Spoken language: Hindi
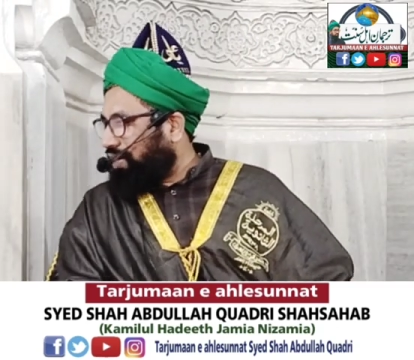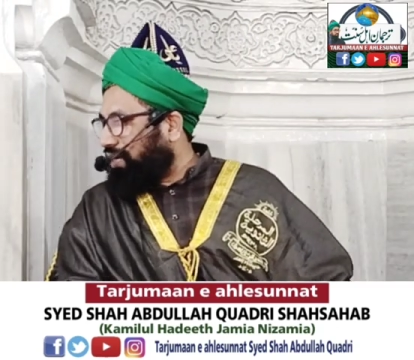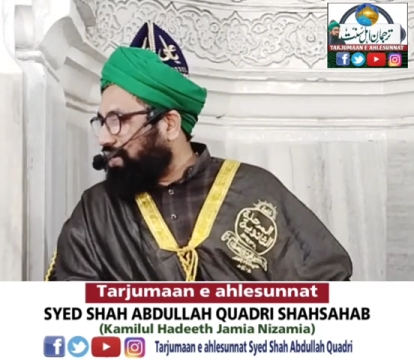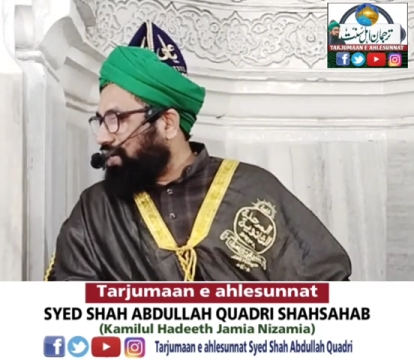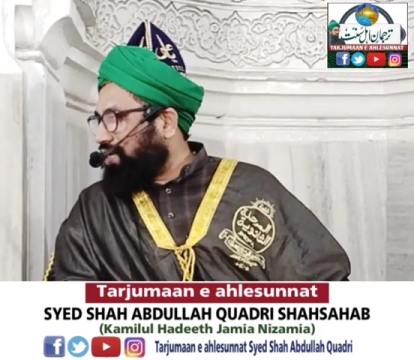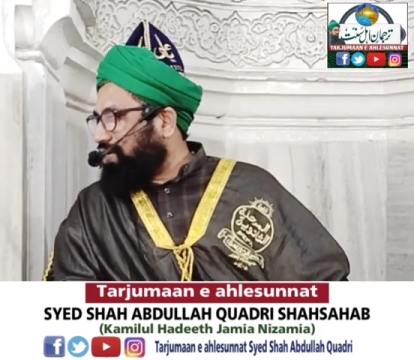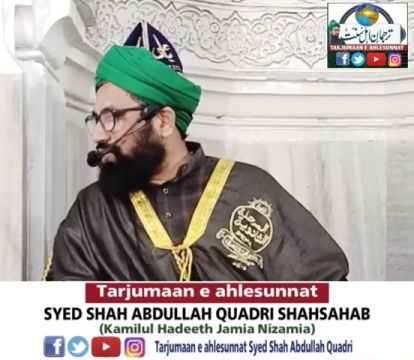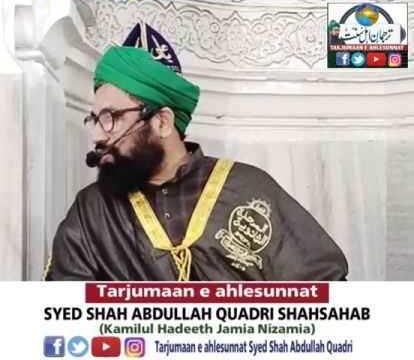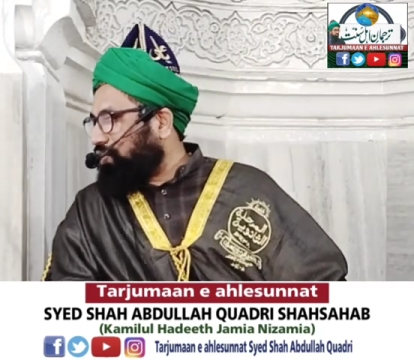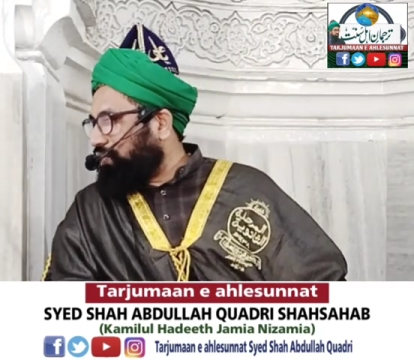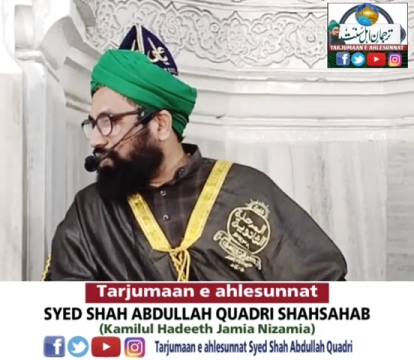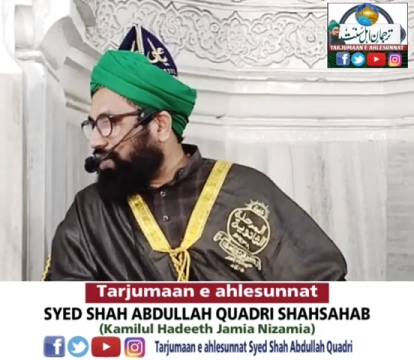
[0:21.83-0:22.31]

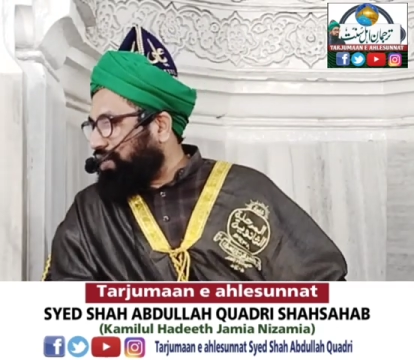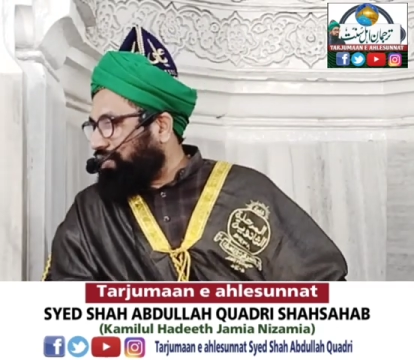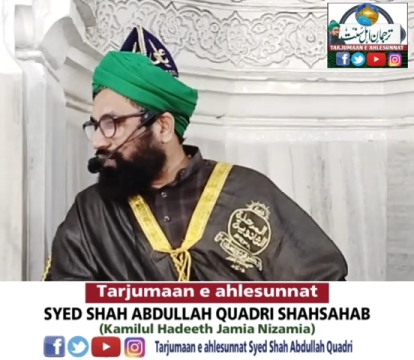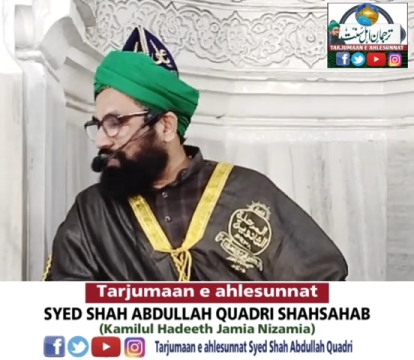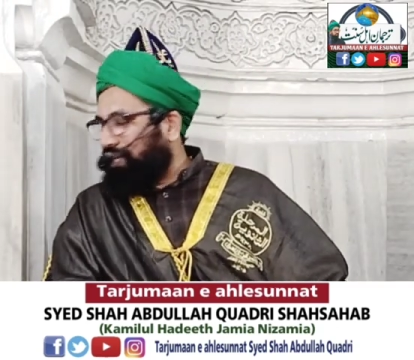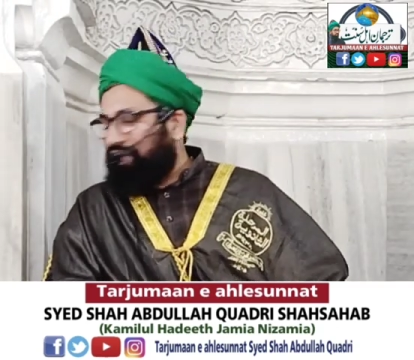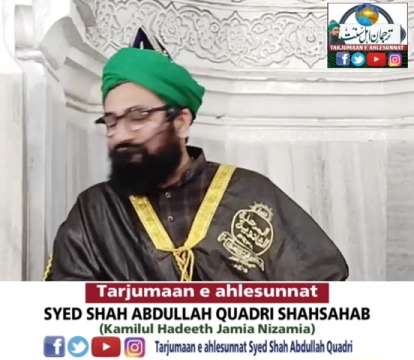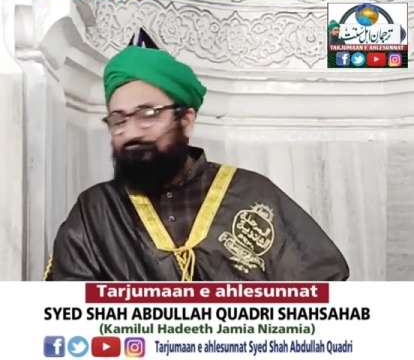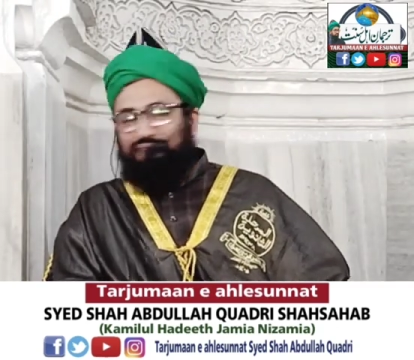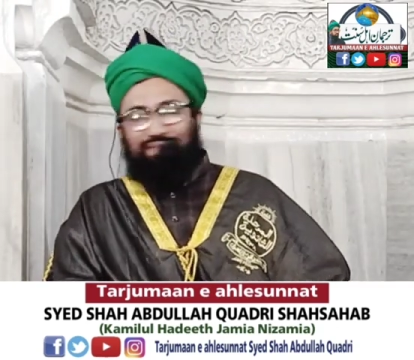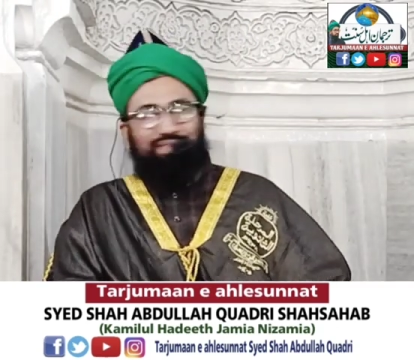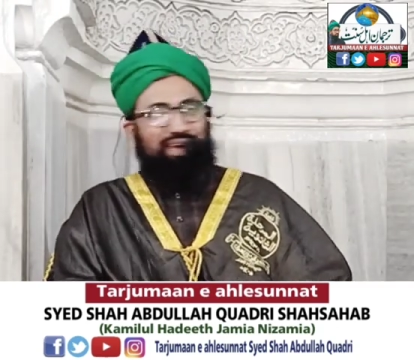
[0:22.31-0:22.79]
अहल सुन्नत
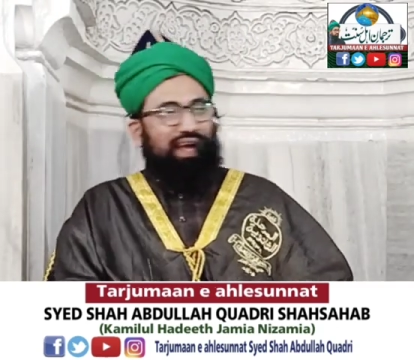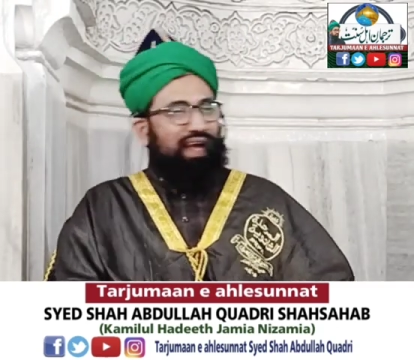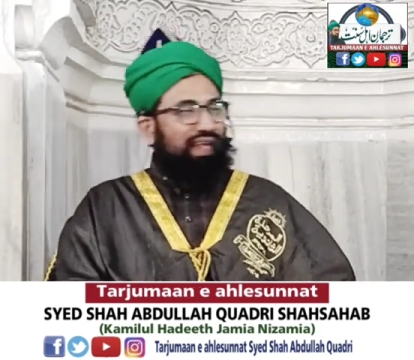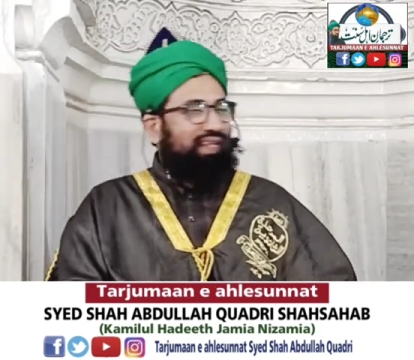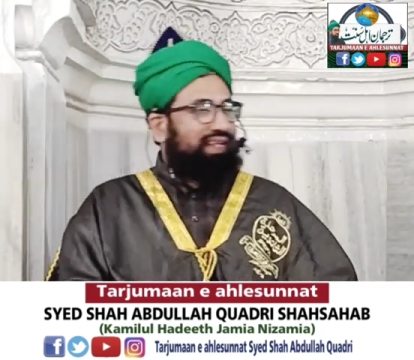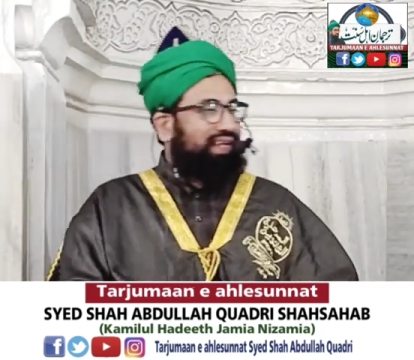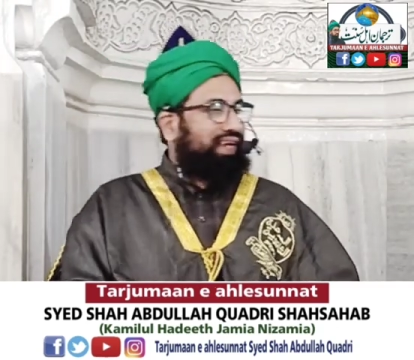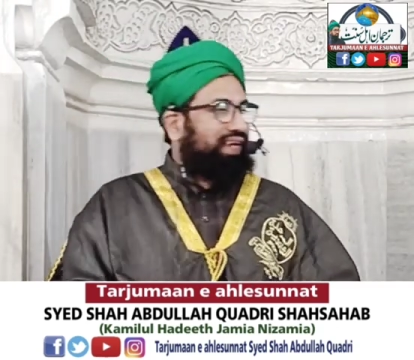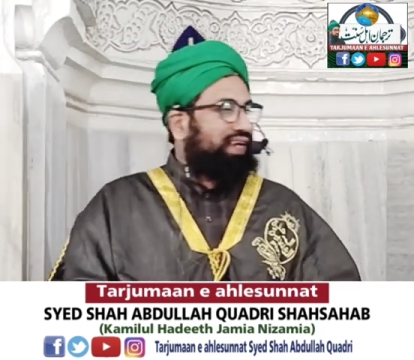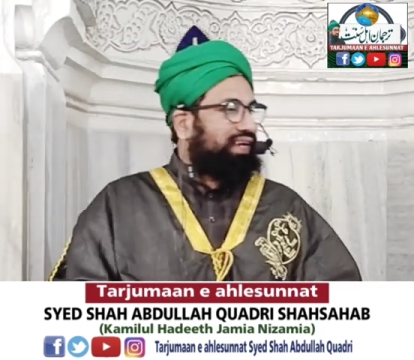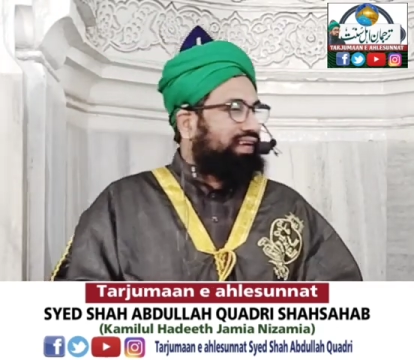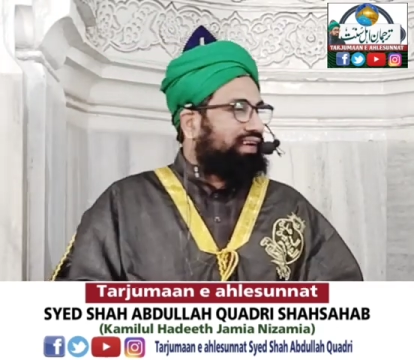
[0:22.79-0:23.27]
वल
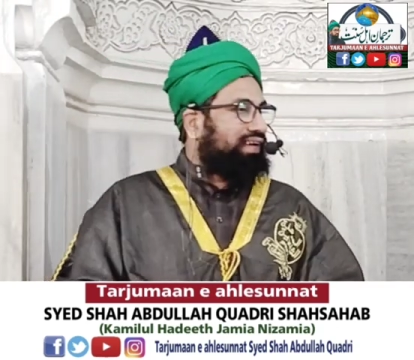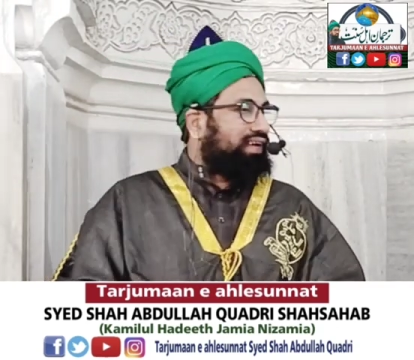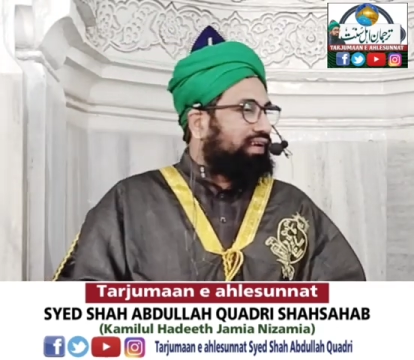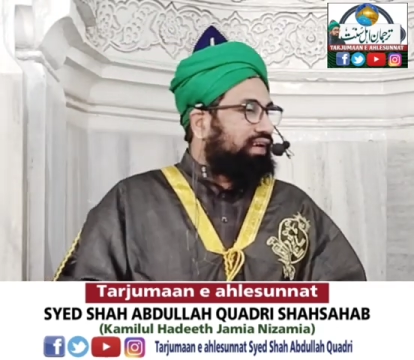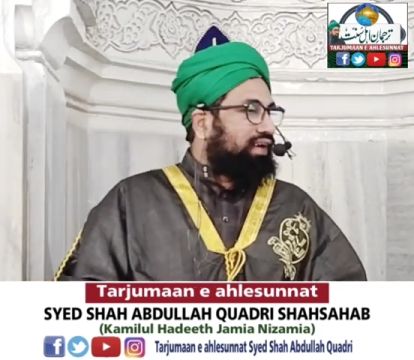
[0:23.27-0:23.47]
जमात है